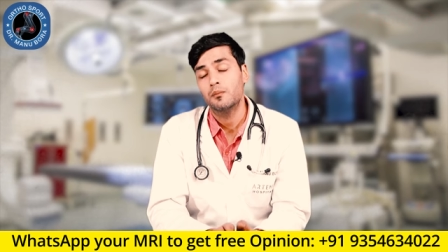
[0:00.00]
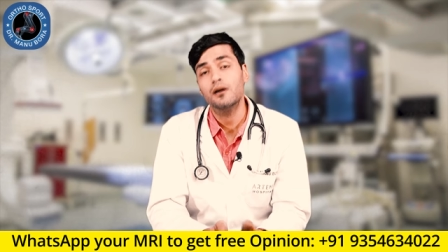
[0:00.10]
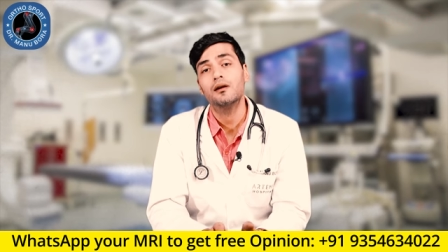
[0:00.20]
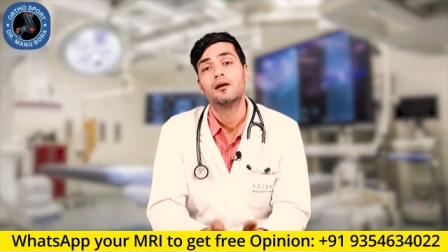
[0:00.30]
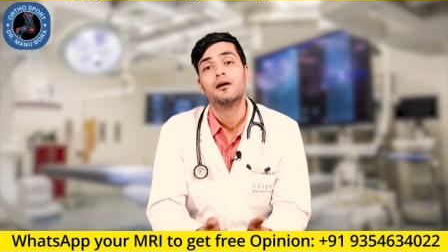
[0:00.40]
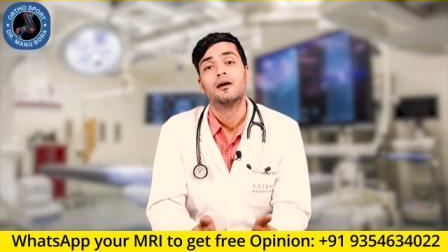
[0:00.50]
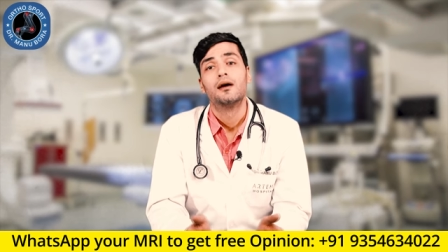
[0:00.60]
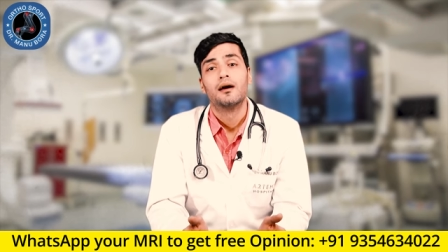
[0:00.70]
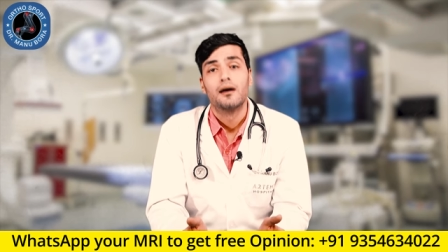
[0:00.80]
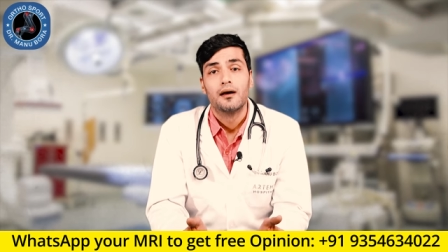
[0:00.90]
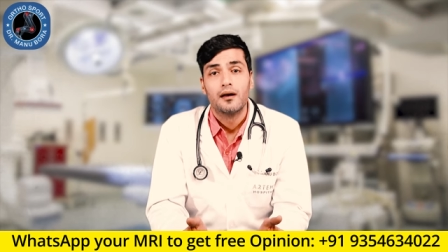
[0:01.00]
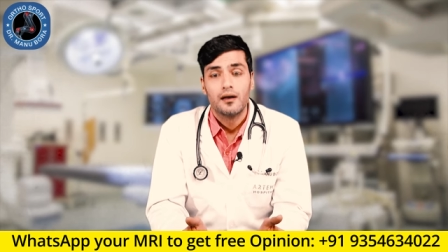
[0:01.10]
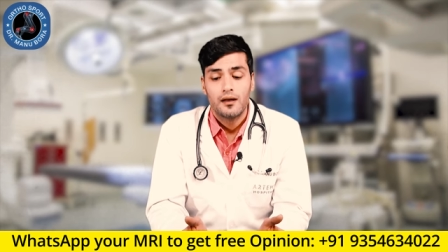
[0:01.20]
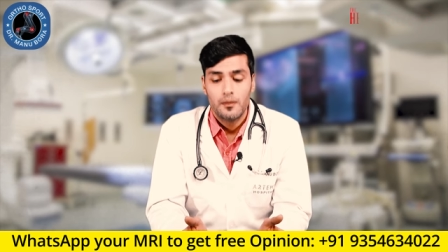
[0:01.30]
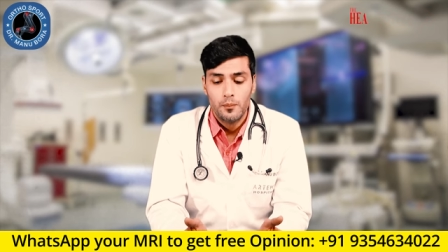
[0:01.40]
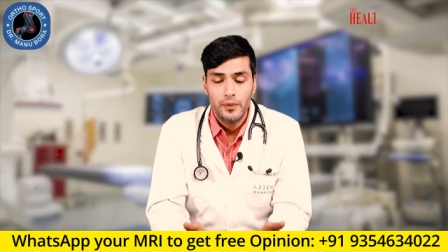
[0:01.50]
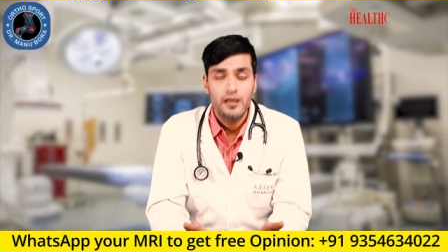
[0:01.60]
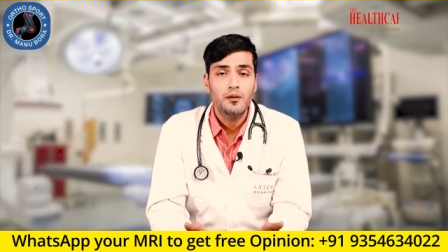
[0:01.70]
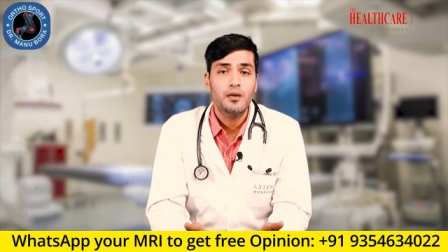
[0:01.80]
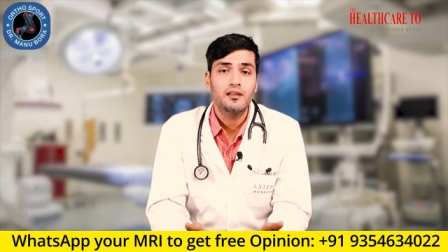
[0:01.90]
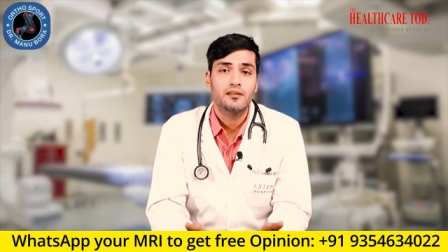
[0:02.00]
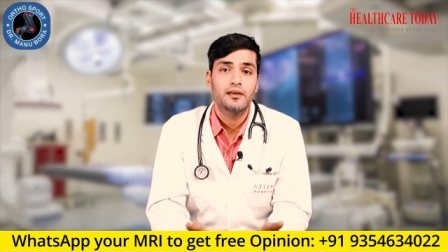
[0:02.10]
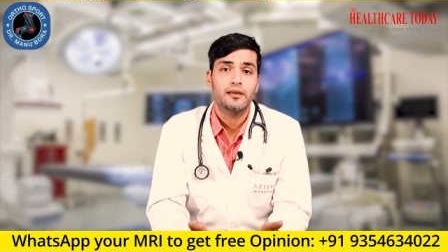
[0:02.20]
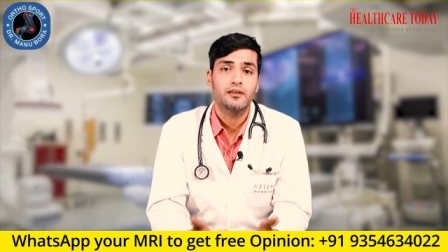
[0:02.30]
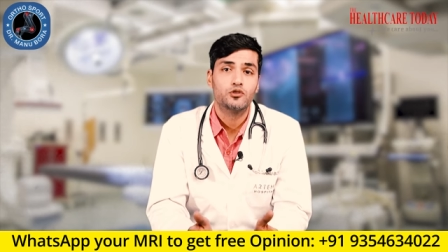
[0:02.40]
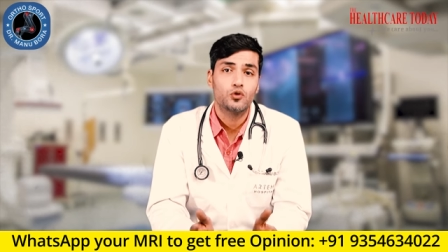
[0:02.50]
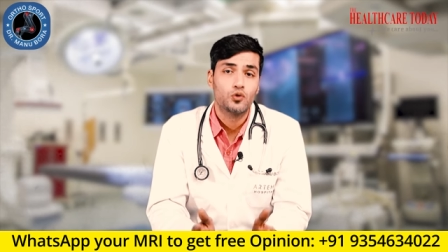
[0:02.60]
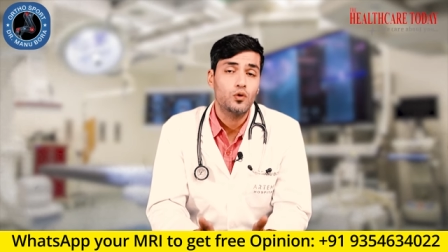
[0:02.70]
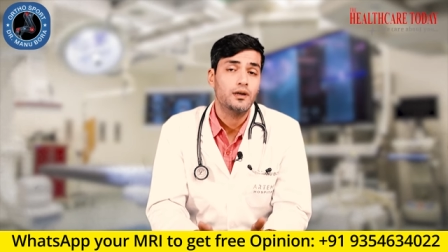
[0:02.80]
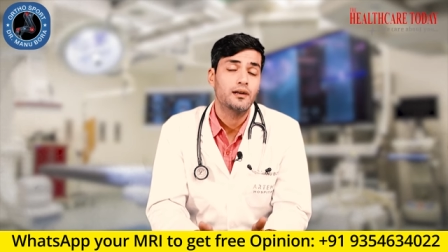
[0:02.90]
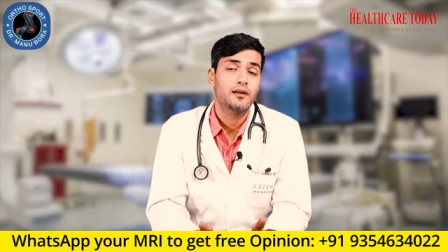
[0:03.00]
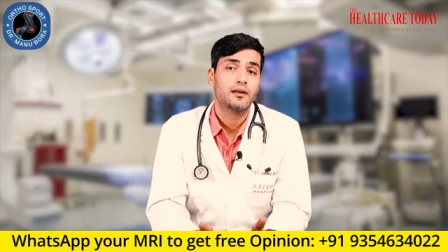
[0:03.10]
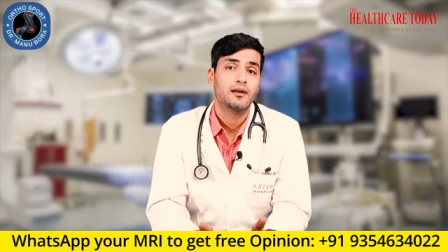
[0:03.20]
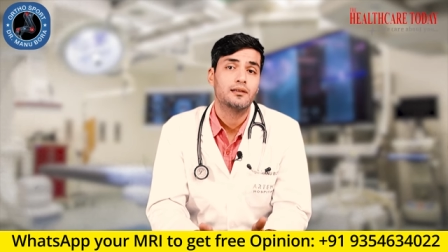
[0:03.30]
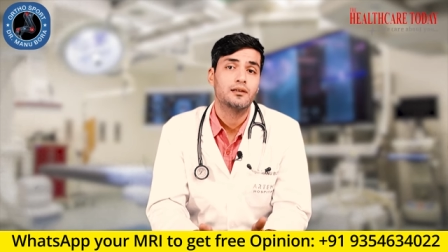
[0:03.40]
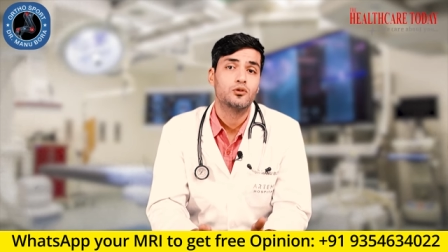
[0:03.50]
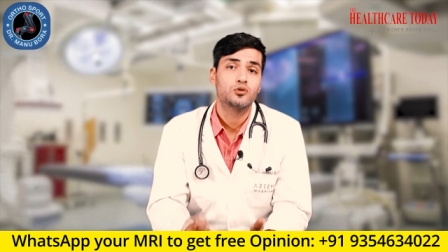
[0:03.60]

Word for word: पर मेन बात यह है कि जो दो टेंडन निकलते हैं